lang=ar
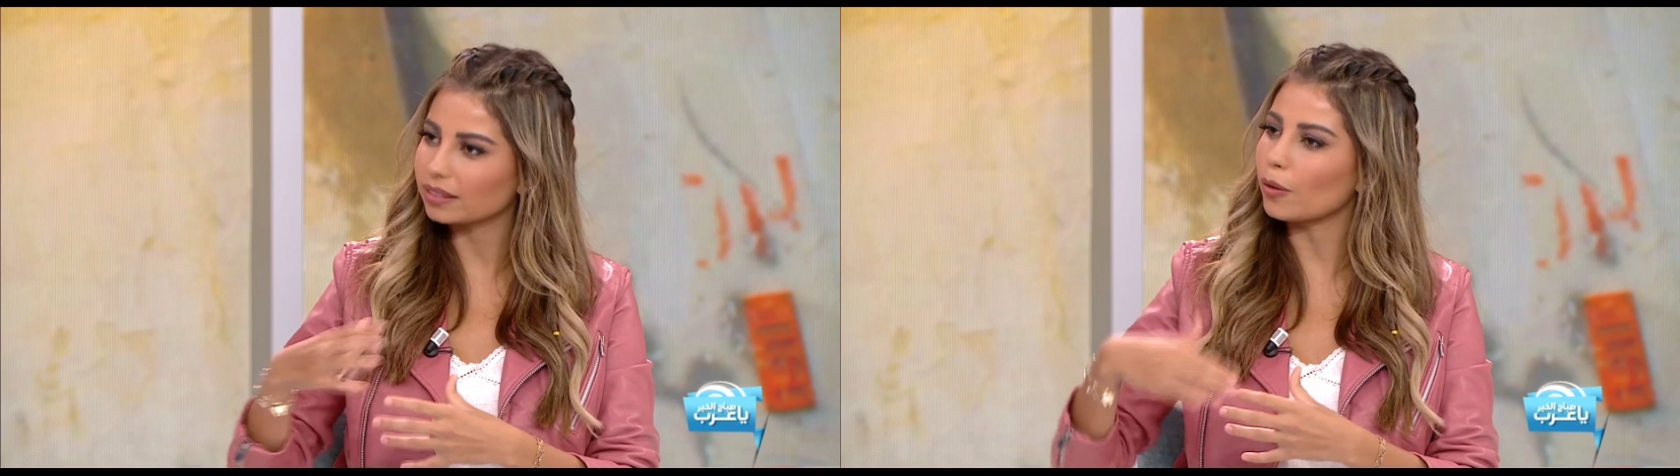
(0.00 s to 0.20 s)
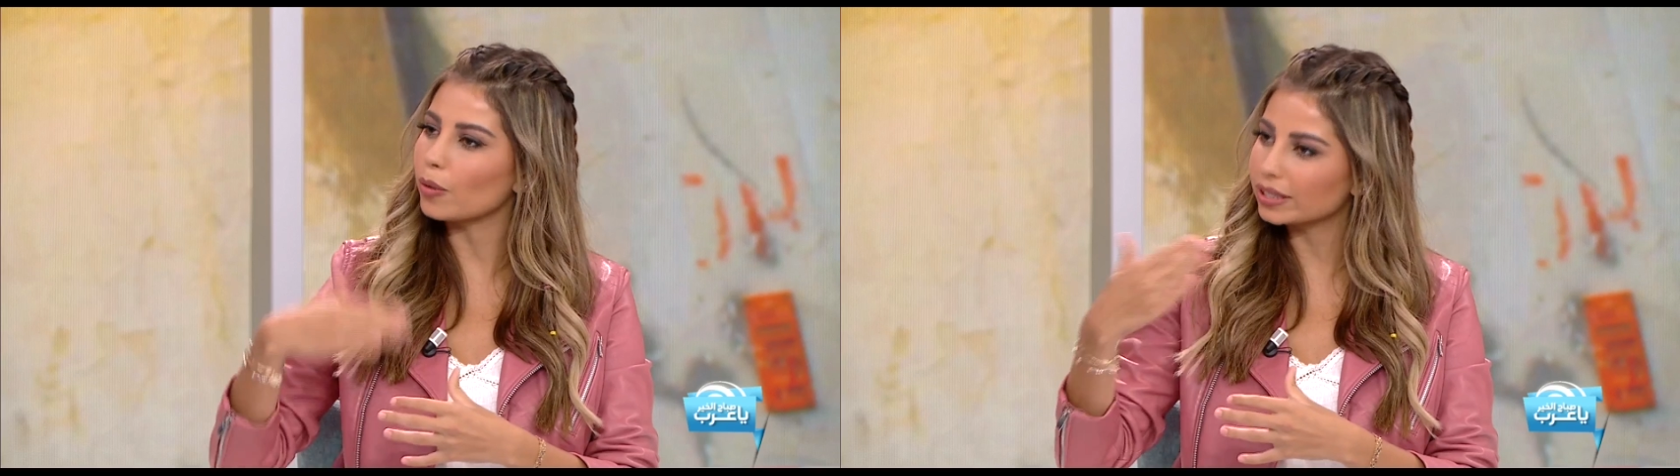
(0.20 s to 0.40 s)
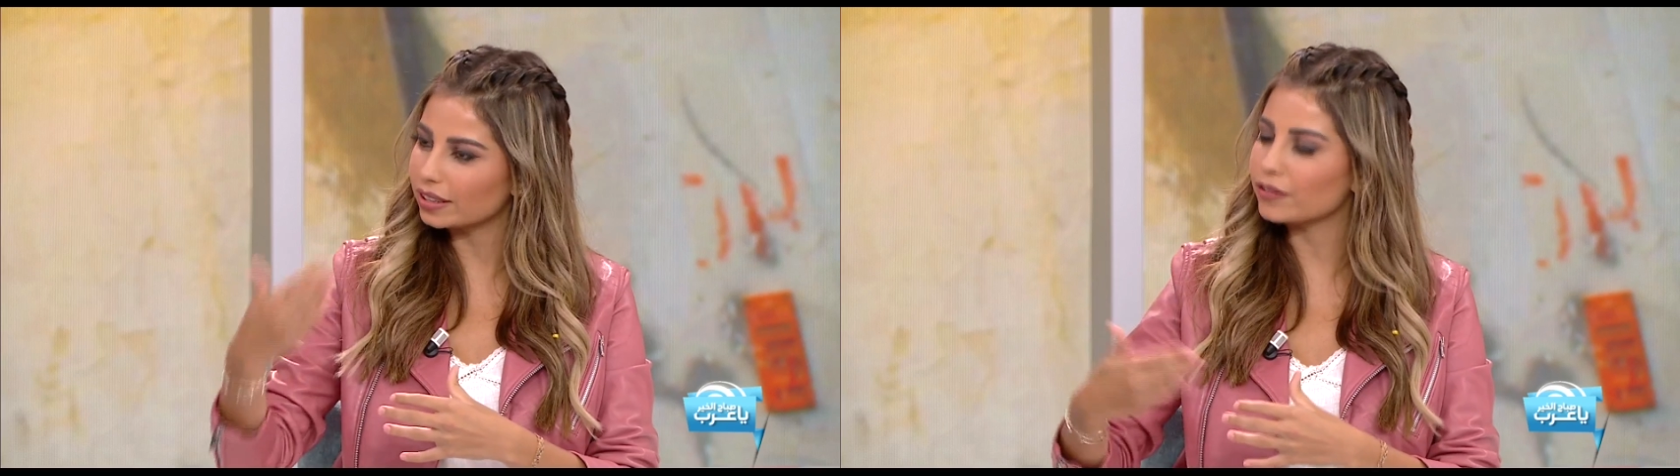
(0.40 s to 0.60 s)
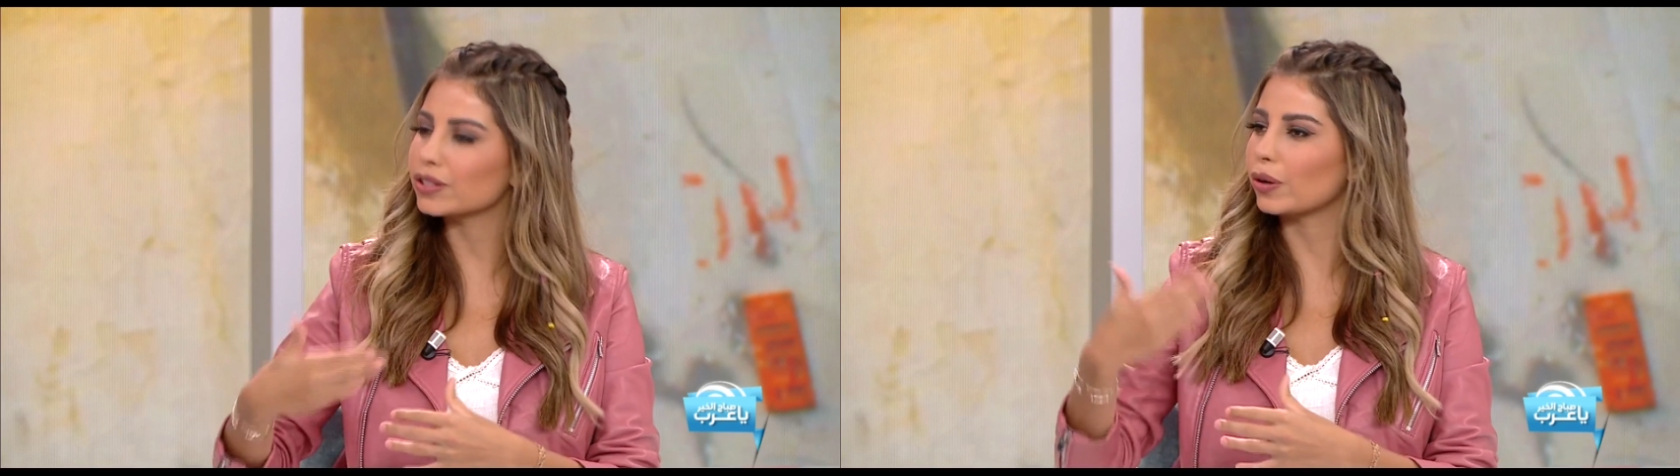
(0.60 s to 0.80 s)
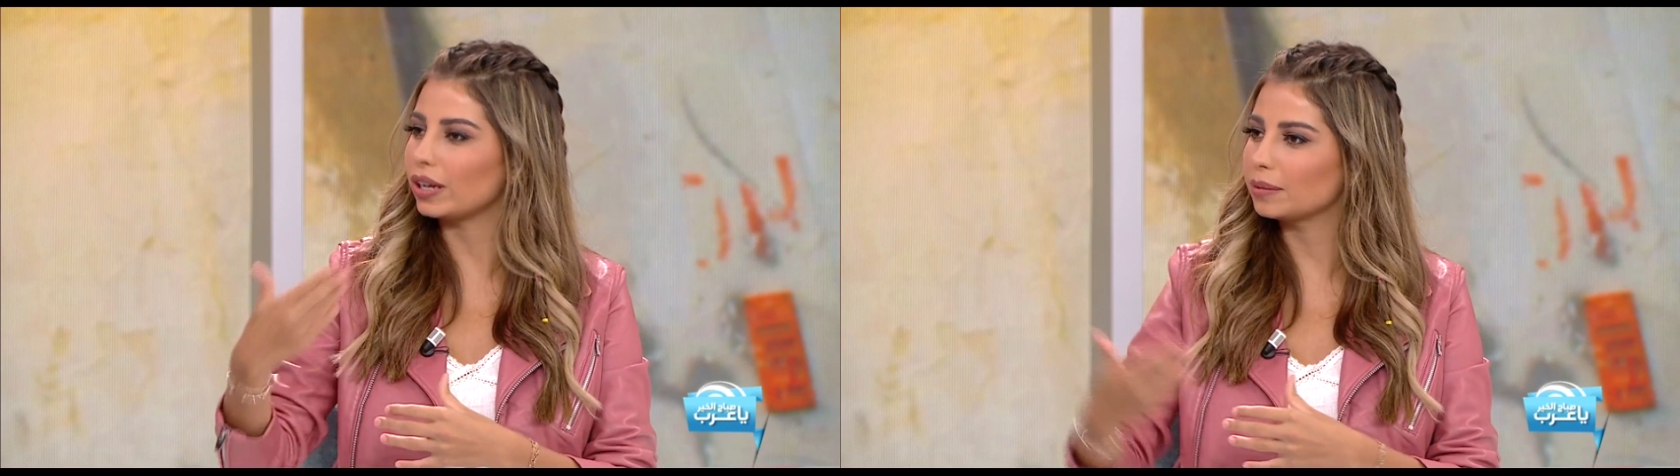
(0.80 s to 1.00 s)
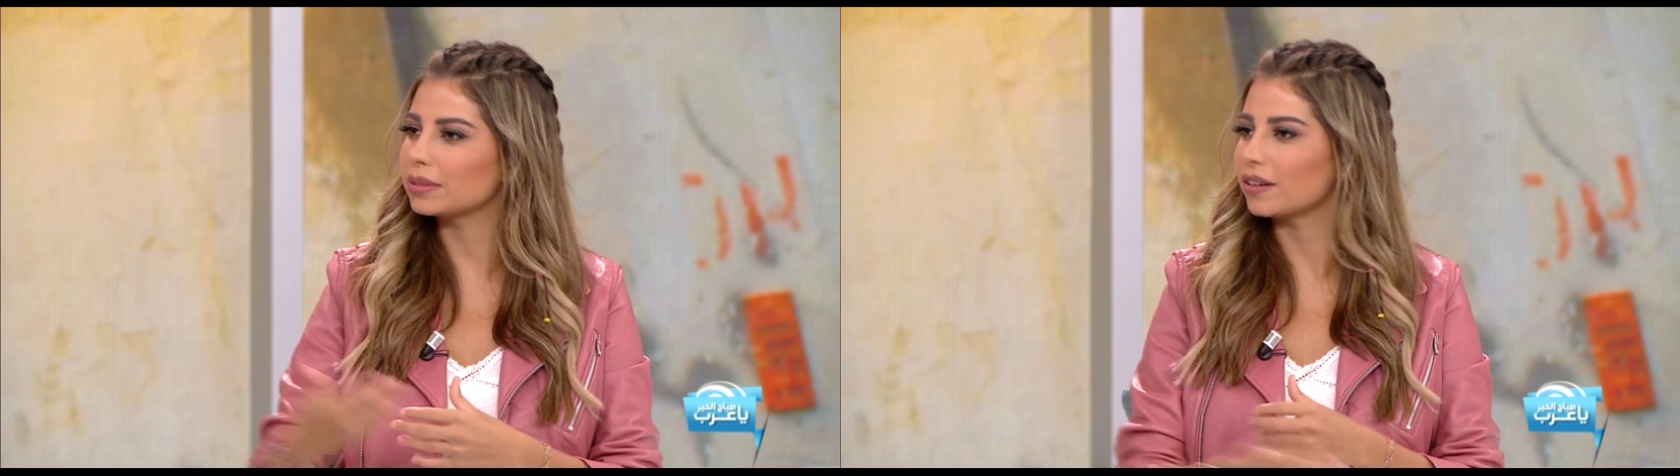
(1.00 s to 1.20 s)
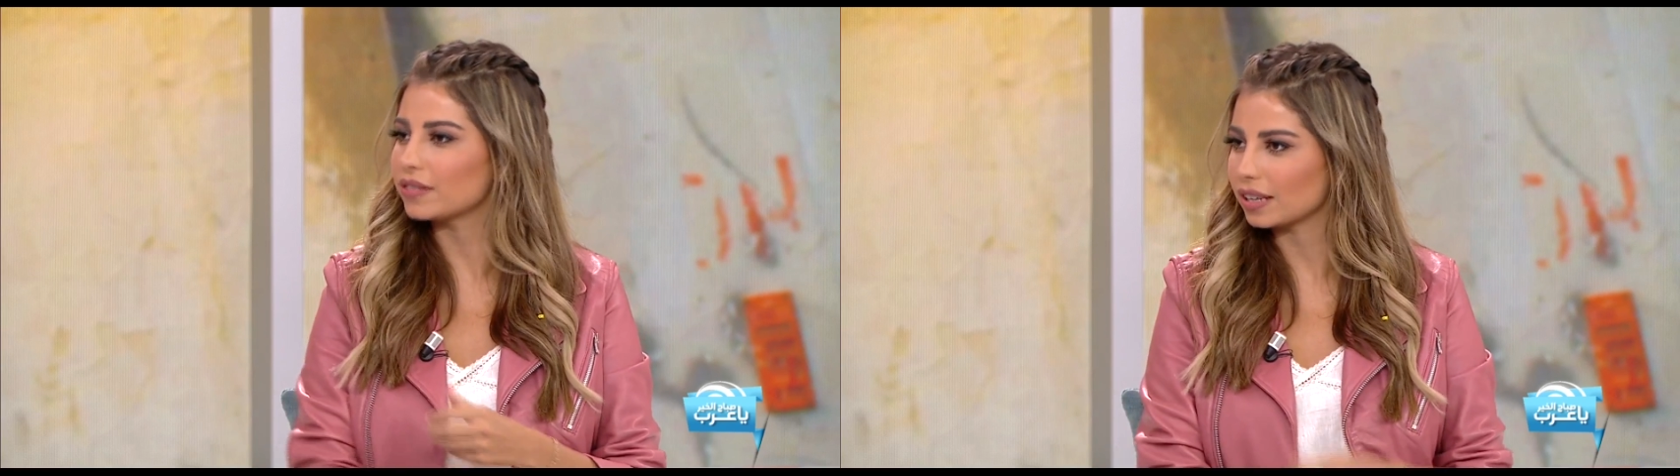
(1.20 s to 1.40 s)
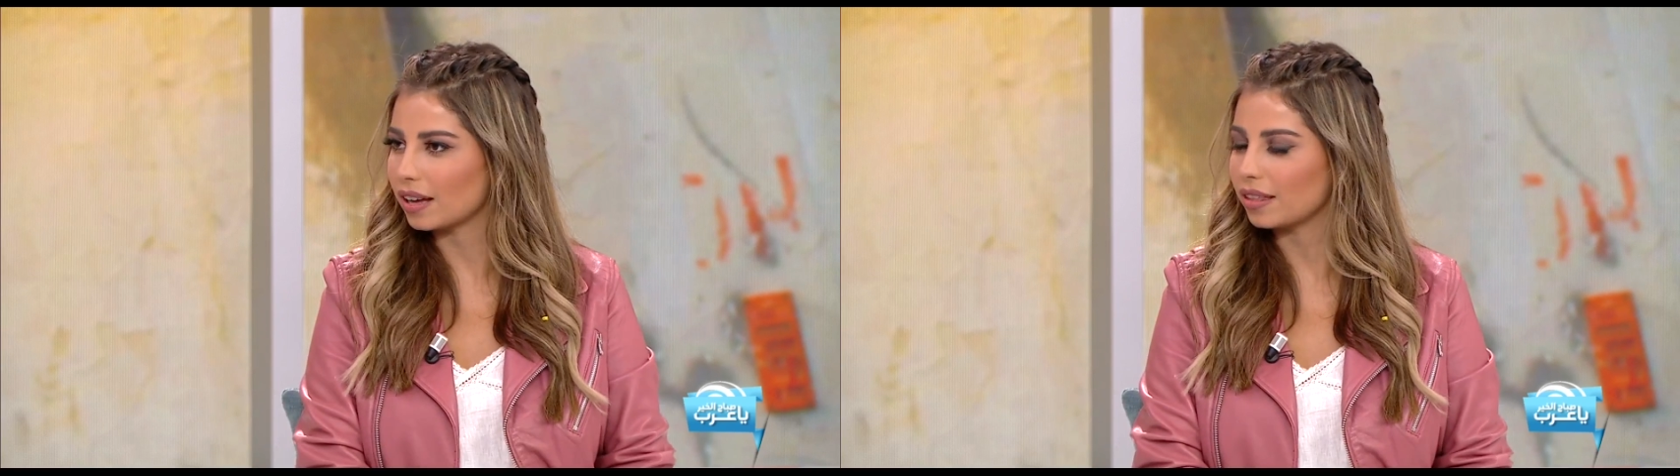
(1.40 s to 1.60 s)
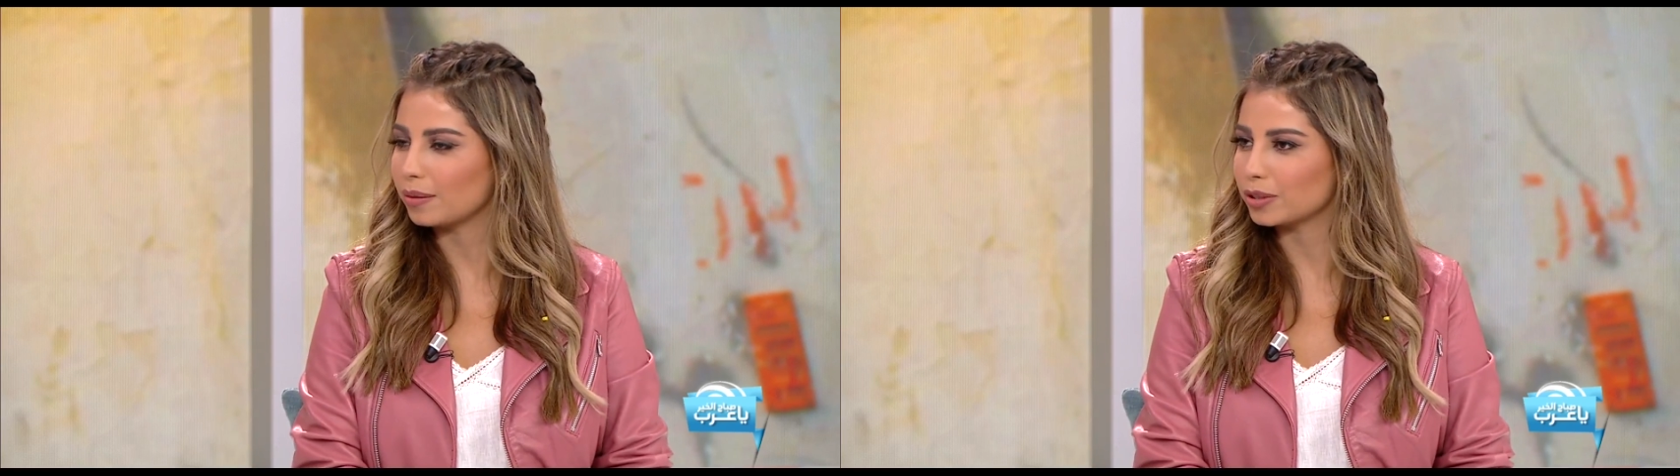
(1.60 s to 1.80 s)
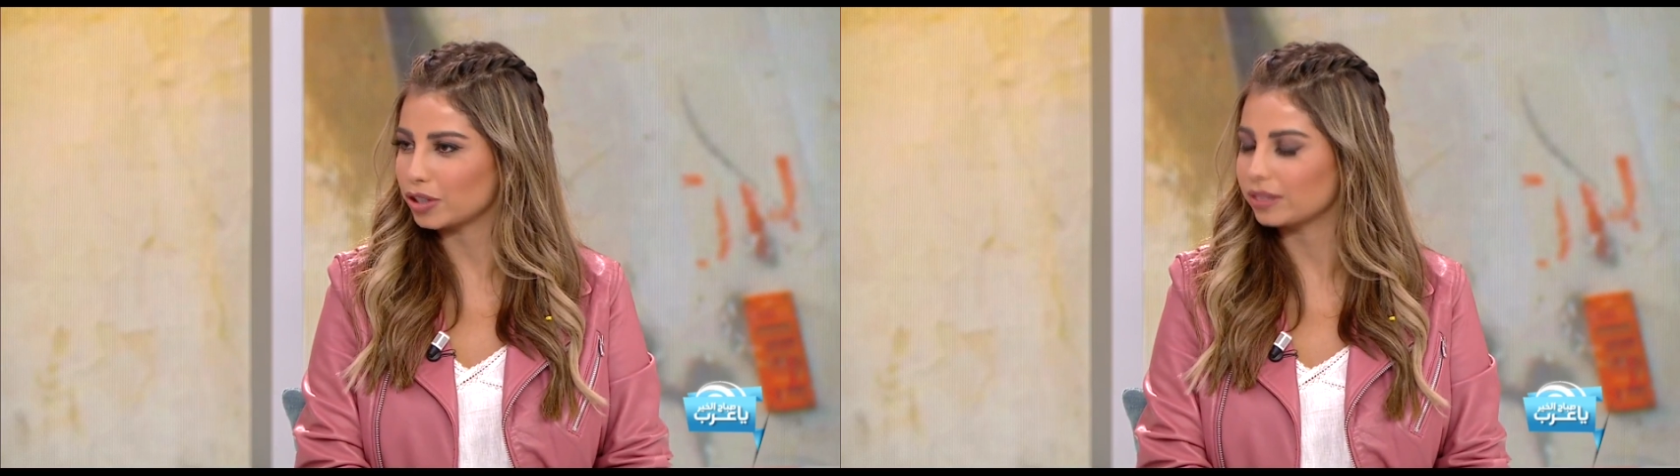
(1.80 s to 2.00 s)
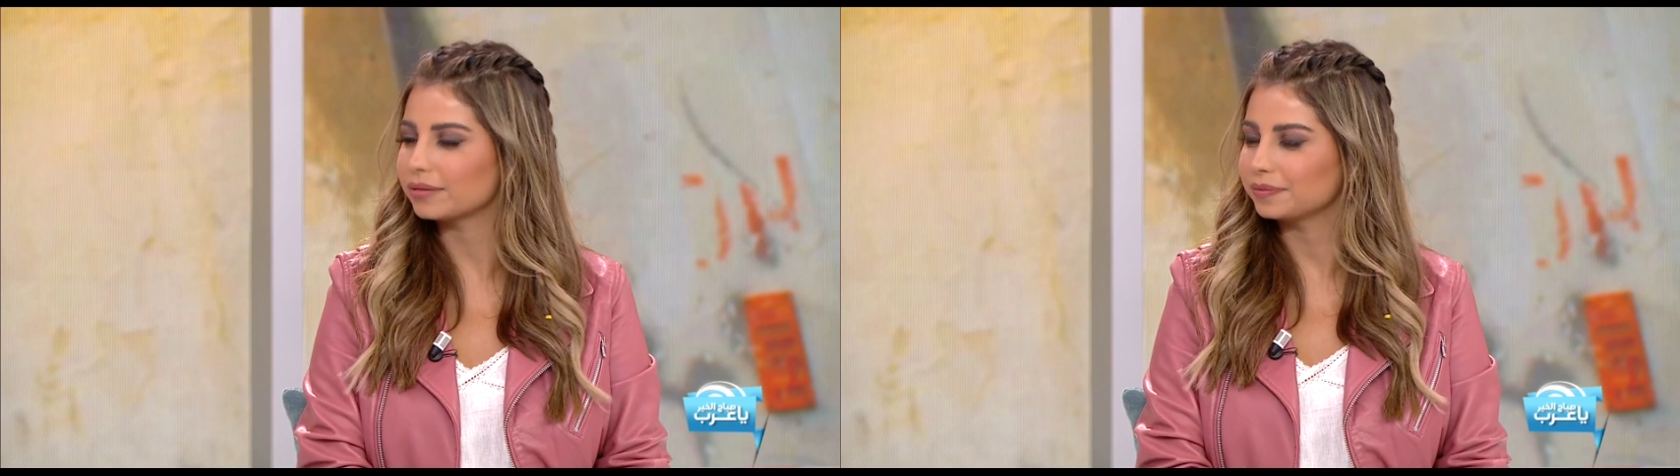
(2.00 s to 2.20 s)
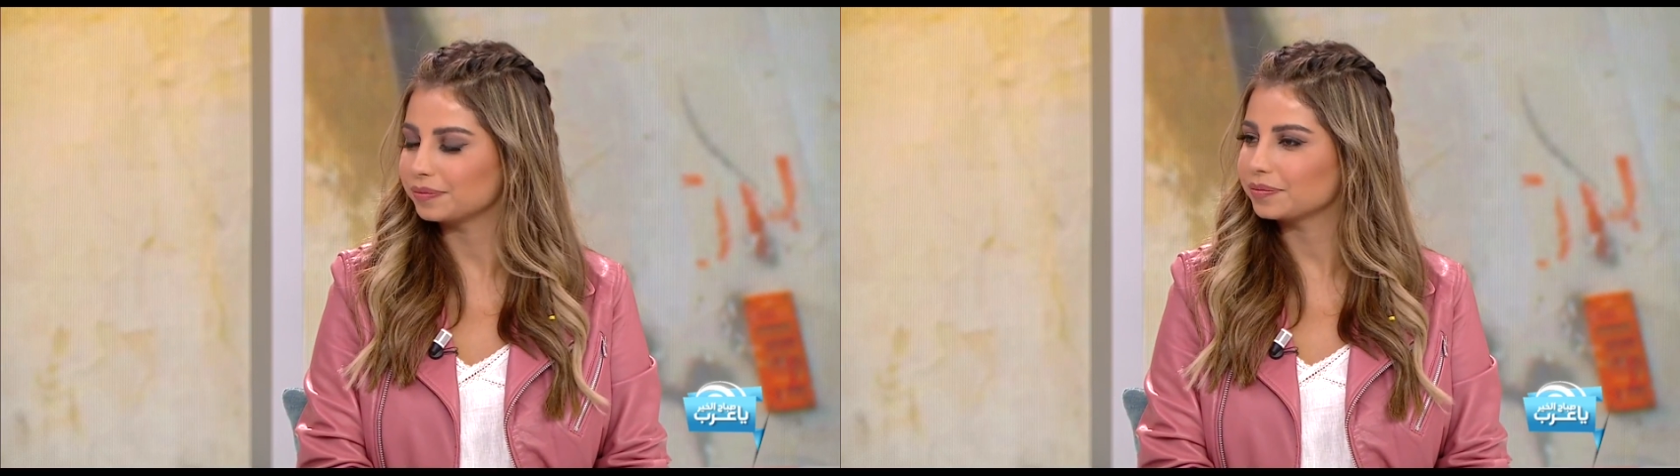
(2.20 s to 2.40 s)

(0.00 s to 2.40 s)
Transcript: طورتي نفسك وعلمتي نفسك هي نعم يعني, يعني